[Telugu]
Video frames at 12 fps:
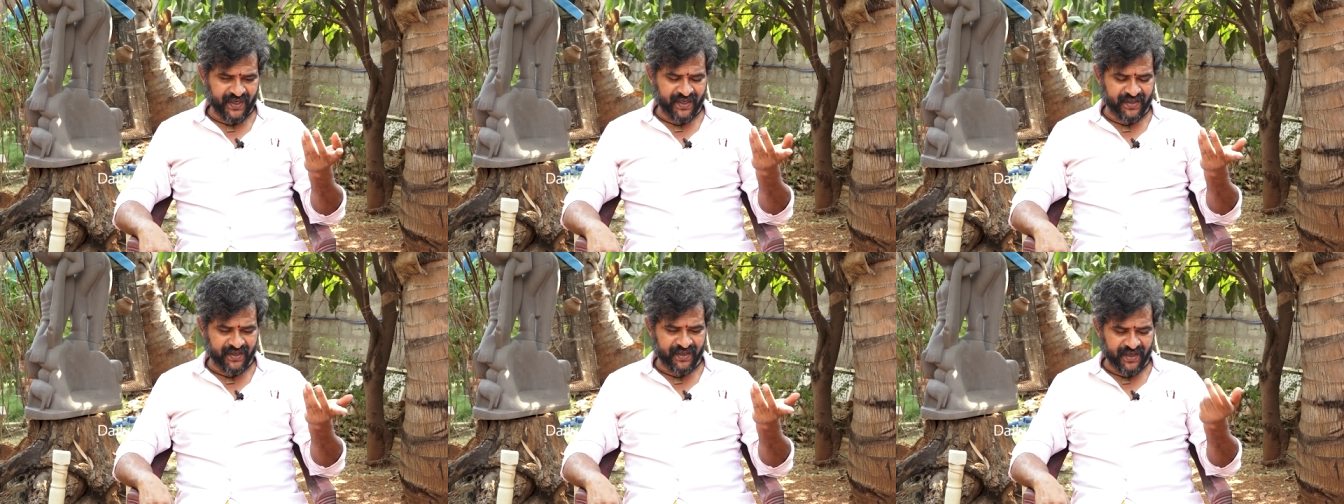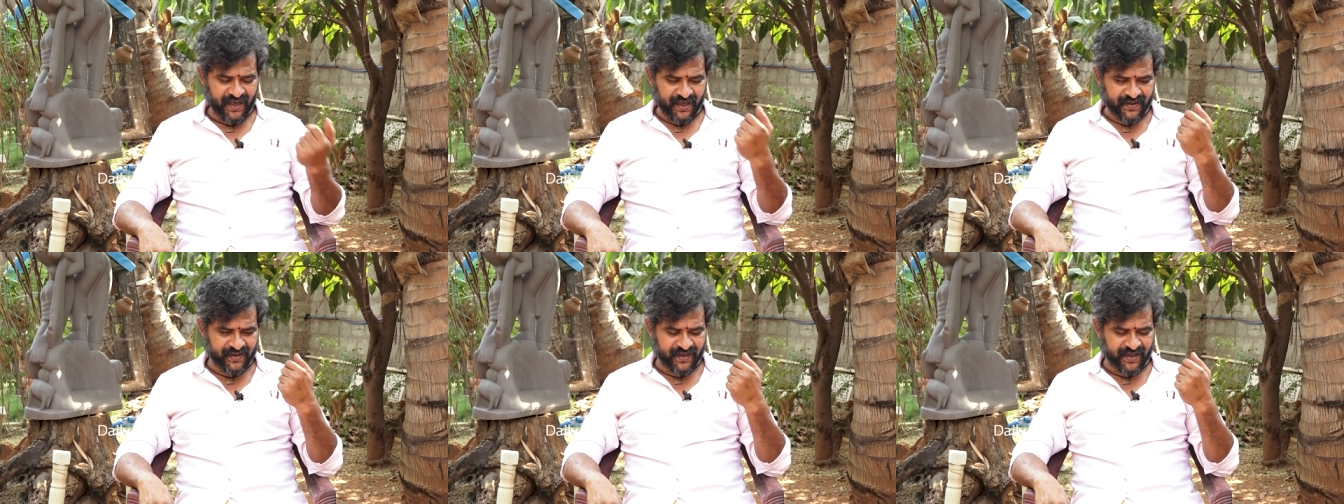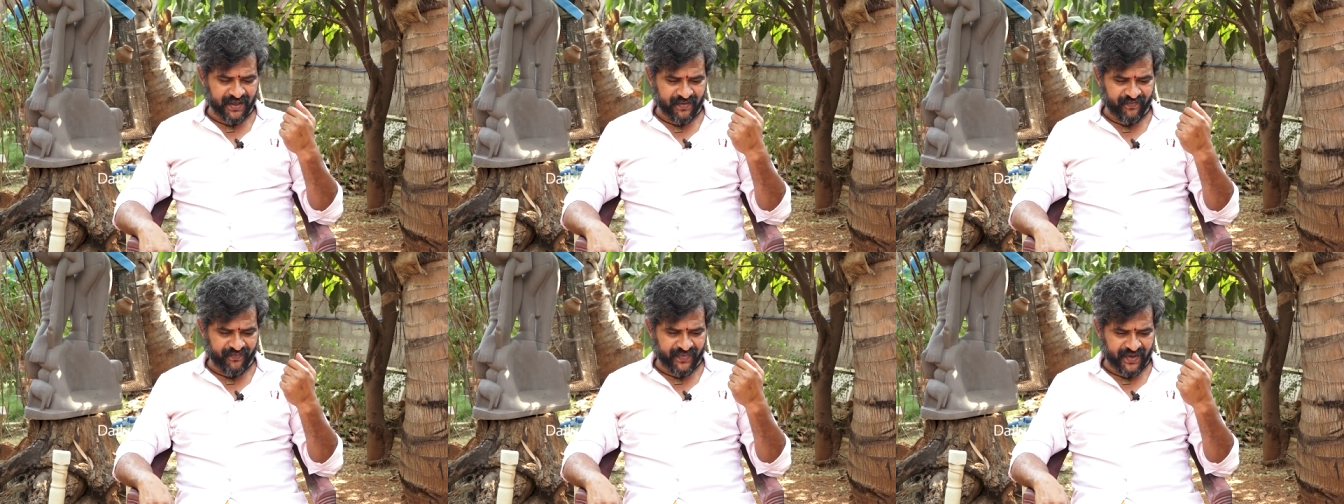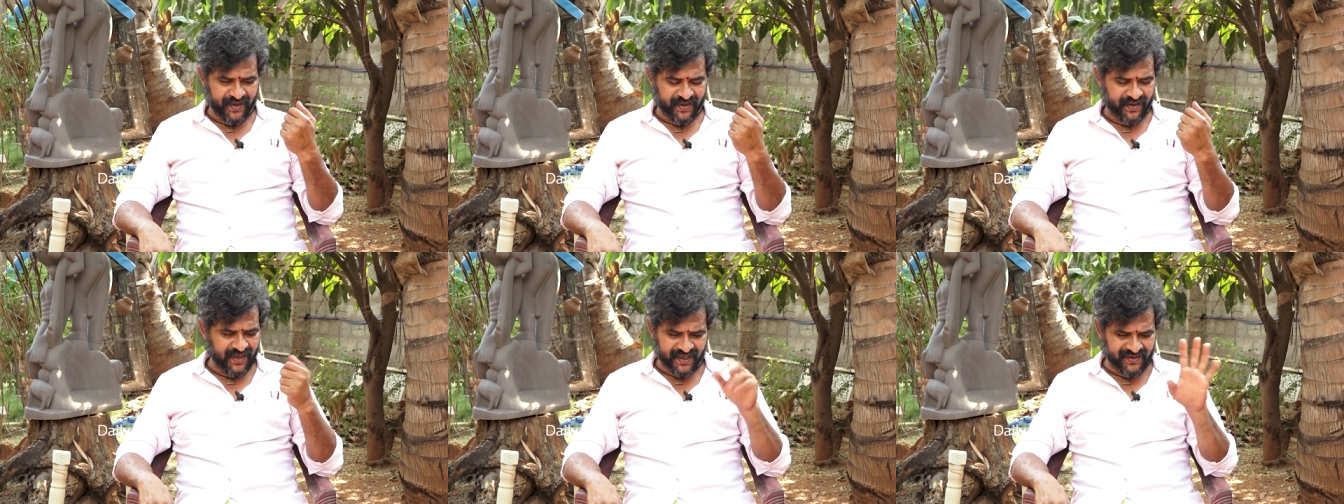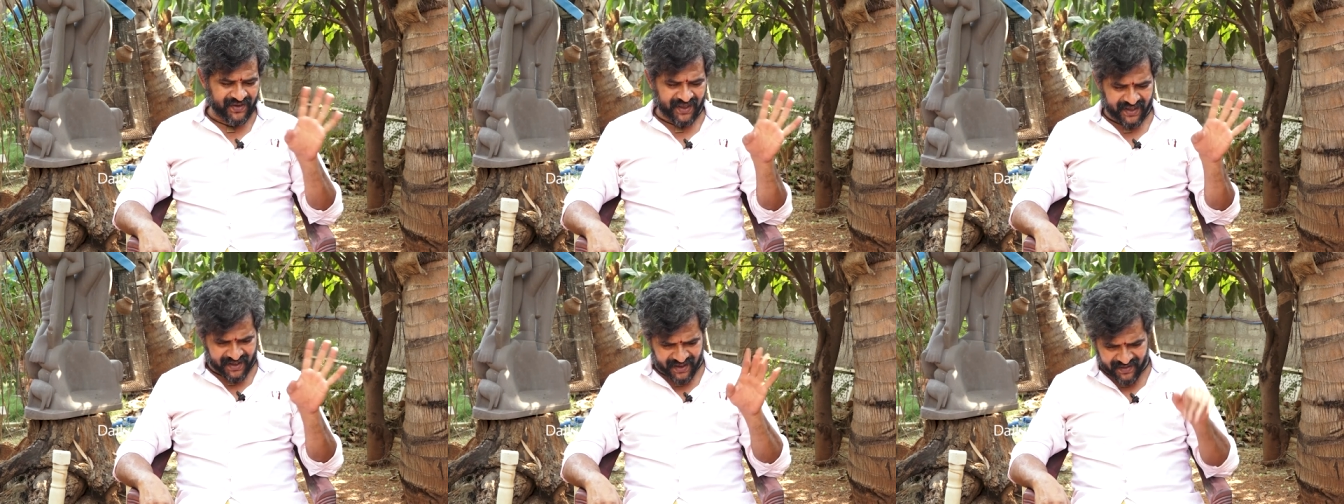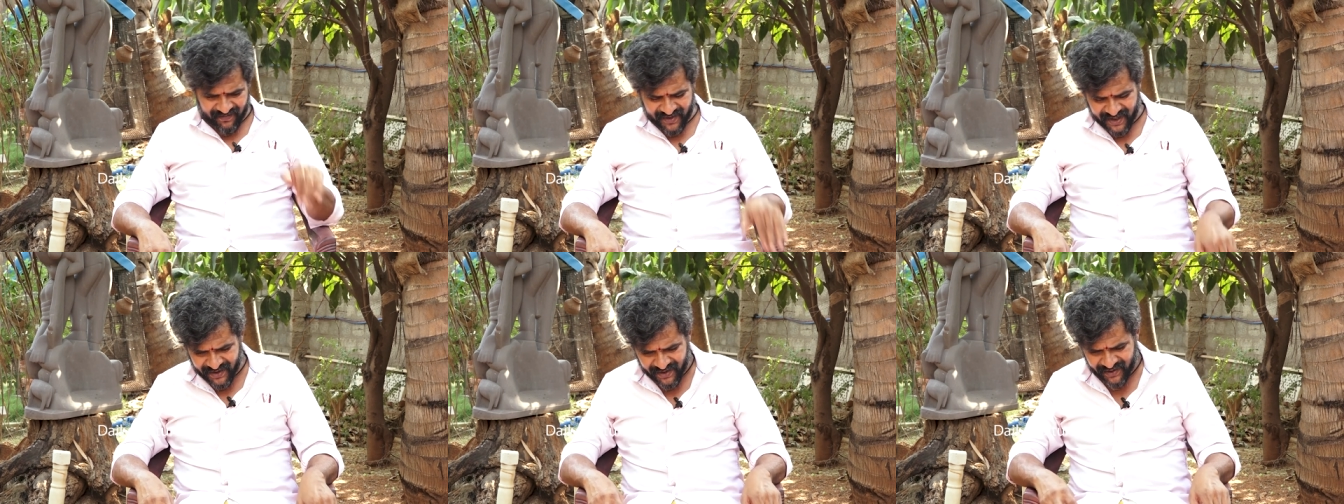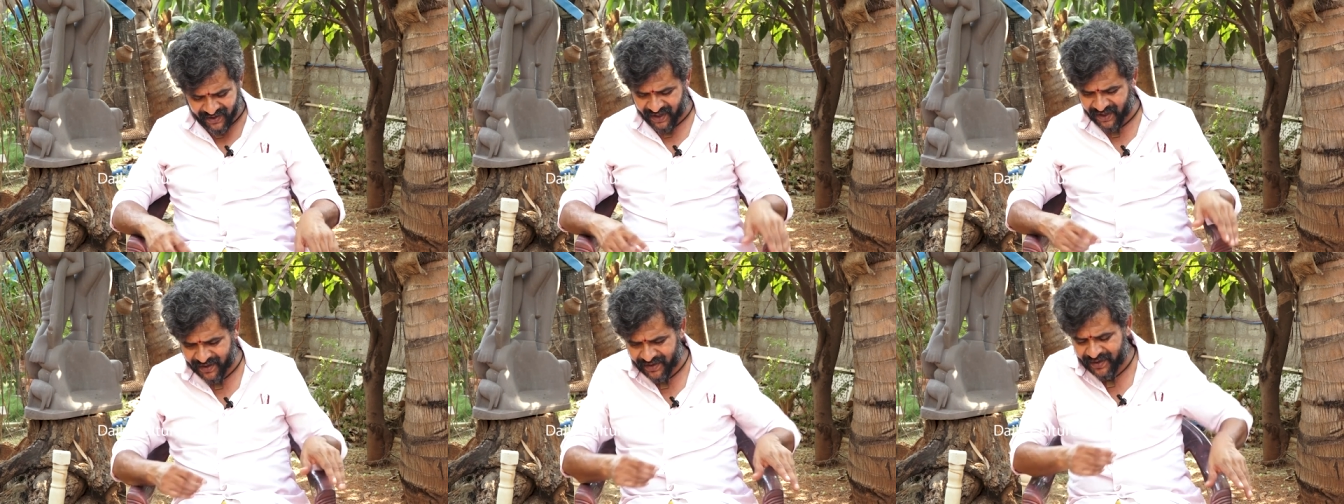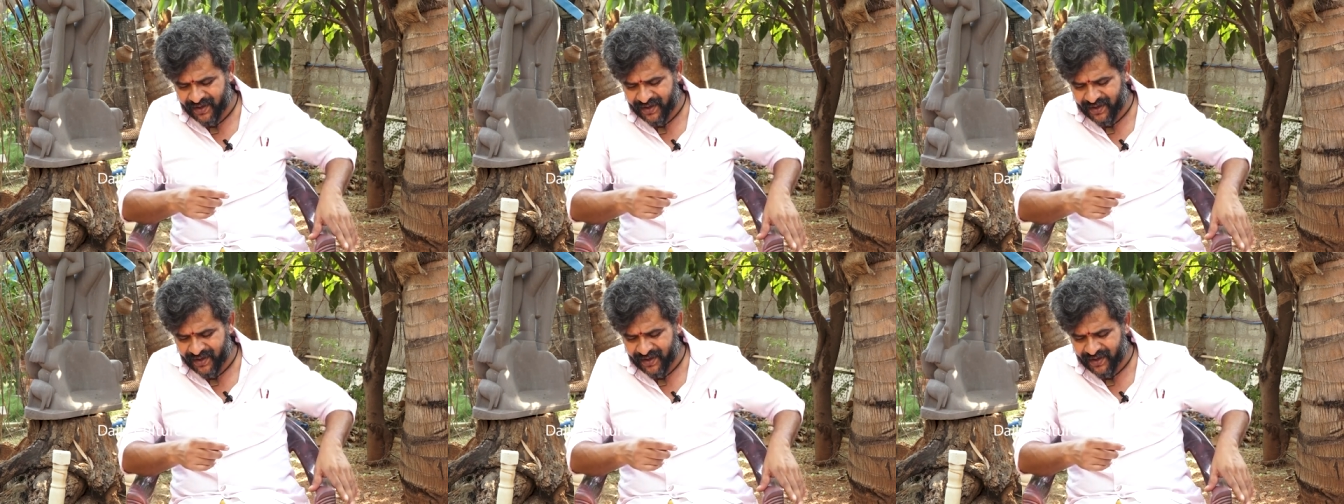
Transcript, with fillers: అది యాక్చువల్గా యాక్చువల్గా అది జెన్యున్ కాదండి